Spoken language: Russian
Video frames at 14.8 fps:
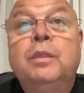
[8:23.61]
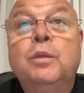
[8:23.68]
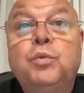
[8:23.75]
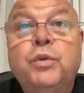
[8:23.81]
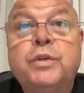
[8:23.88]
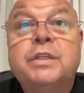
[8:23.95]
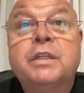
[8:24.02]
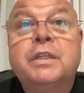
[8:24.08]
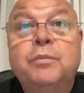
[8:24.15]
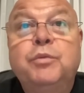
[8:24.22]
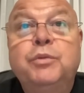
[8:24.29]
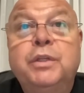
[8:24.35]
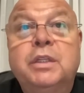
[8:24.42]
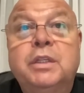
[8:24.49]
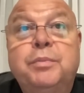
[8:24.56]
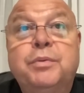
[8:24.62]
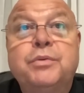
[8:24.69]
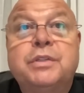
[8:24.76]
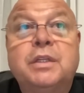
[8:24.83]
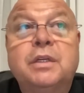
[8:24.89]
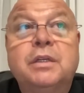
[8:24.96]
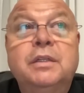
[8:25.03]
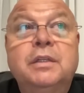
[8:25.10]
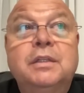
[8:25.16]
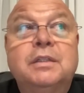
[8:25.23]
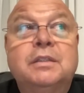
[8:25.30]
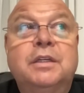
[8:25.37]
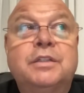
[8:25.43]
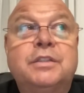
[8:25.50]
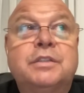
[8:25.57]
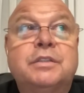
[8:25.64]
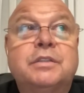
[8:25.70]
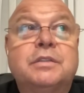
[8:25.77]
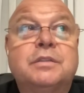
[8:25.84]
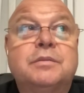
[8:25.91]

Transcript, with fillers: Ну, то есть этому надо просто, знаешь,